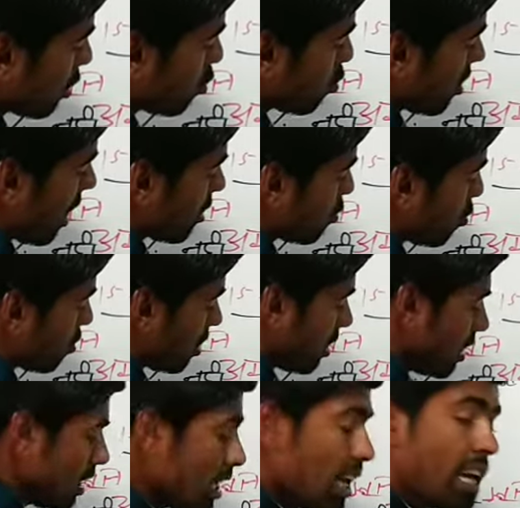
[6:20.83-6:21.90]
की जो जांच होती
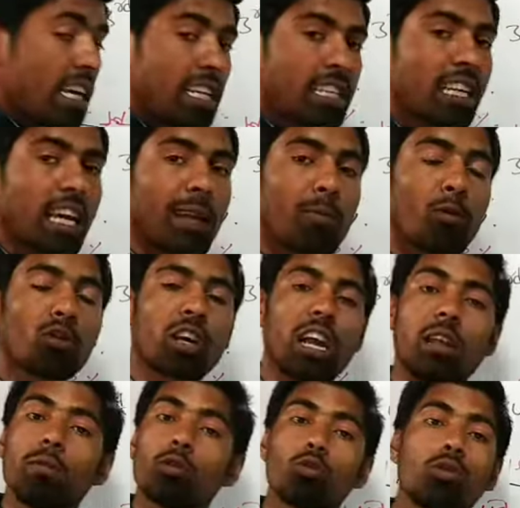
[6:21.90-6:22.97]
थी इसके रिपोर्ट
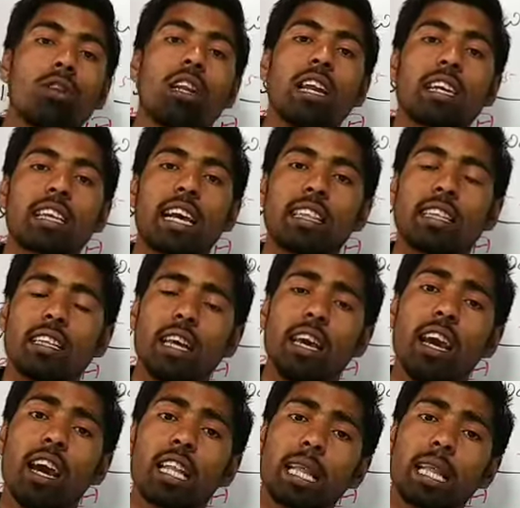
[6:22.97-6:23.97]
आने में दो दिन लग जाते थे